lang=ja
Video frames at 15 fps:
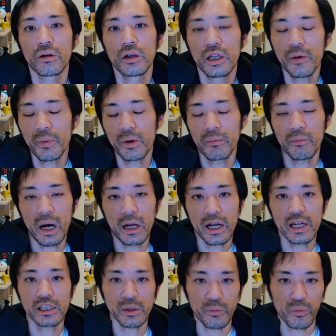やっぱ、まあ、
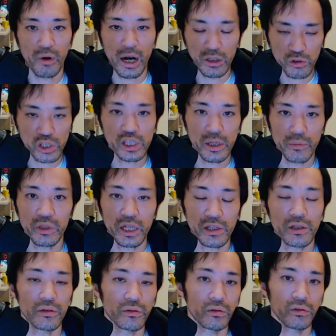ライザップもあの CM 出し
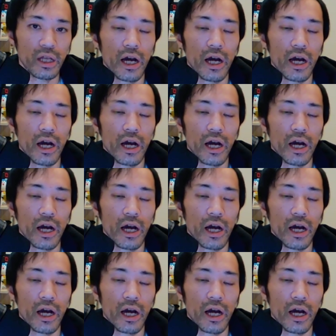てるので、